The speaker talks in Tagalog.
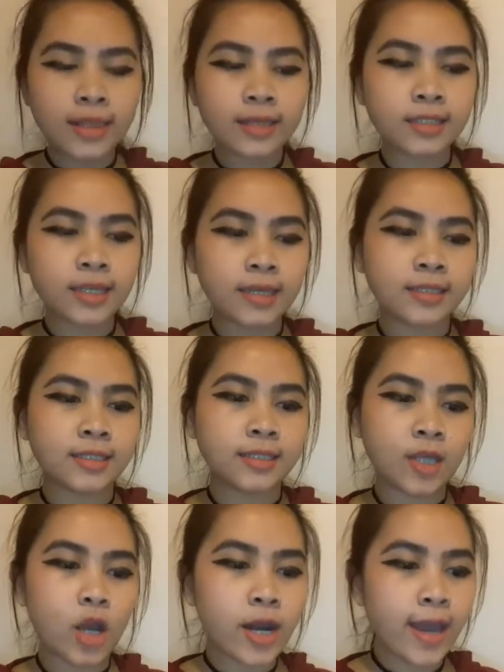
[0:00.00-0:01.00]
let's get
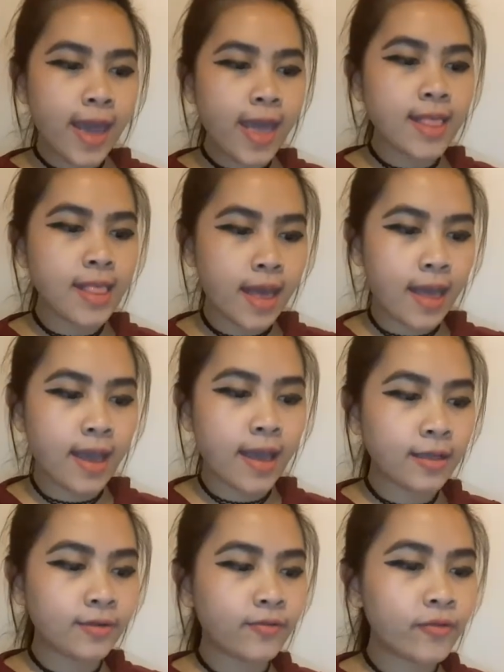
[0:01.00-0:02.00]
started.
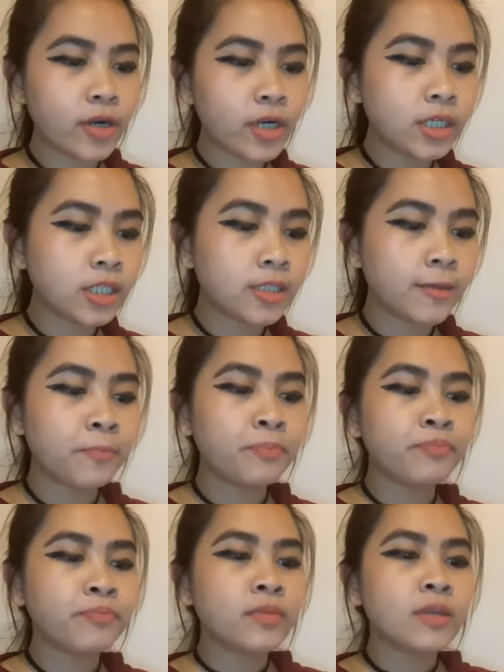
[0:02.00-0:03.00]
And first,
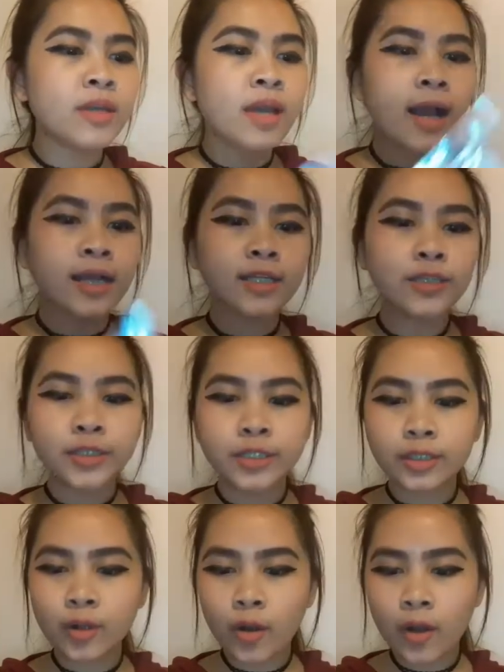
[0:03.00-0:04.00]
ang
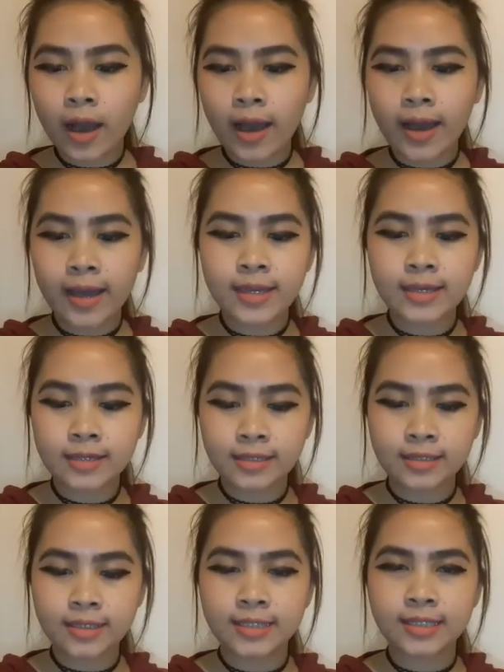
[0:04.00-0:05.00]
in-order ko ay
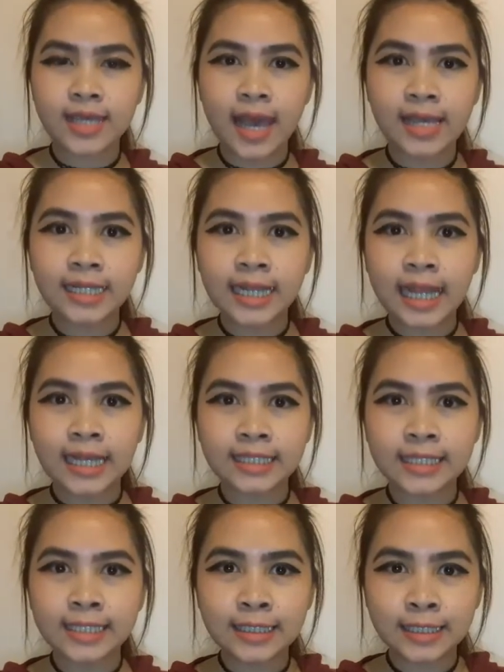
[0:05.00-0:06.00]

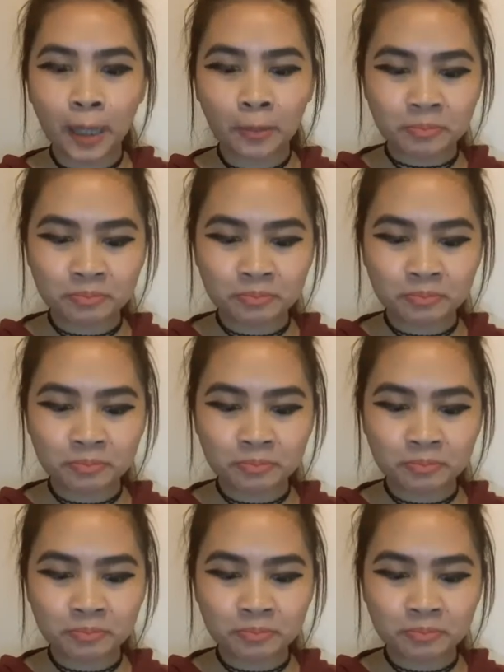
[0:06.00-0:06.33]
sunglasses.